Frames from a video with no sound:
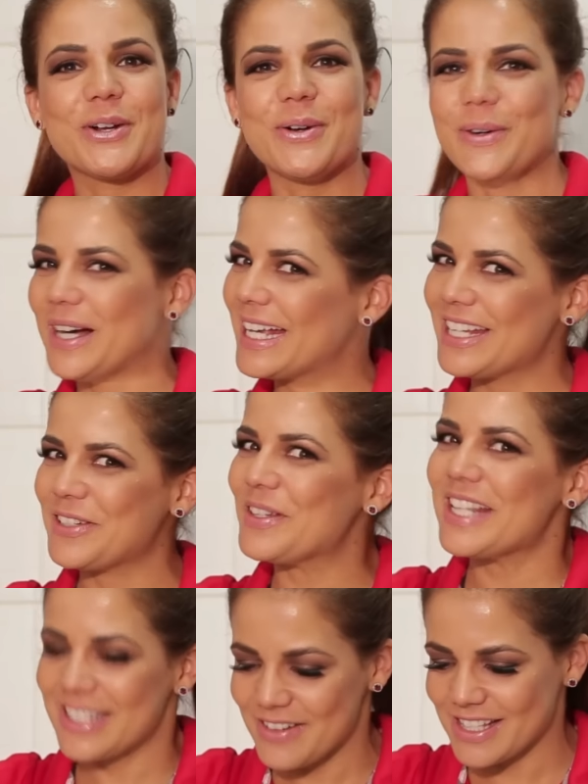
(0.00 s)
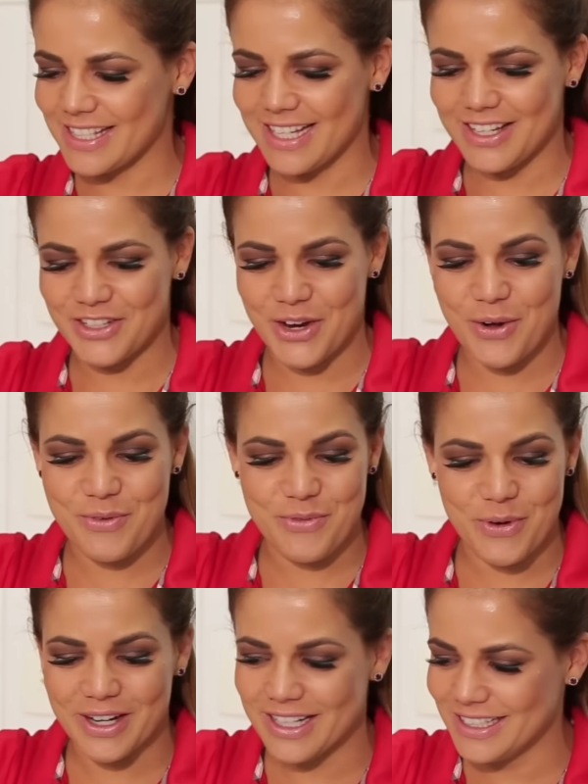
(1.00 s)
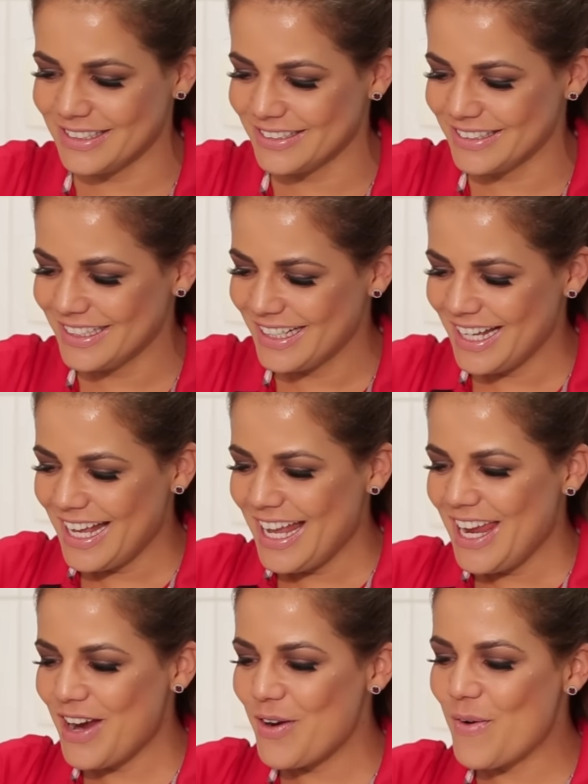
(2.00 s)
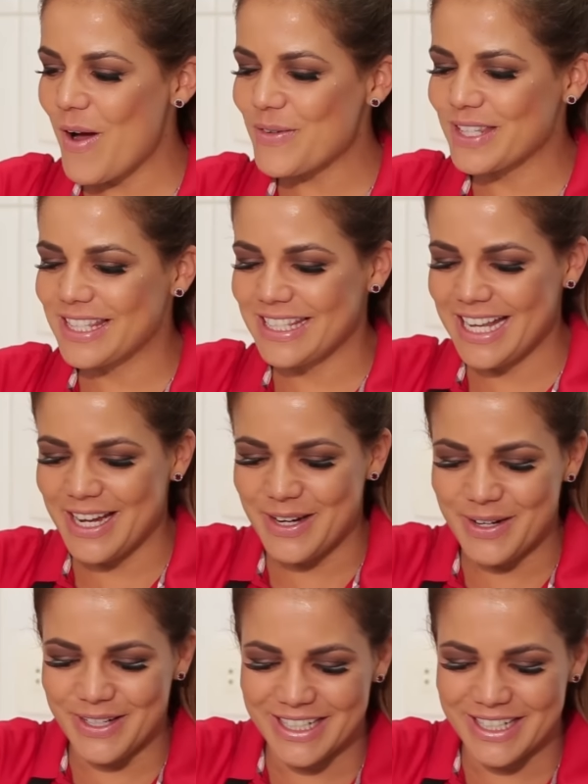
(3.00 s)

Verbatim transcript: chegou. Aqui é as coisas são assim, chegou voando. Igualzinho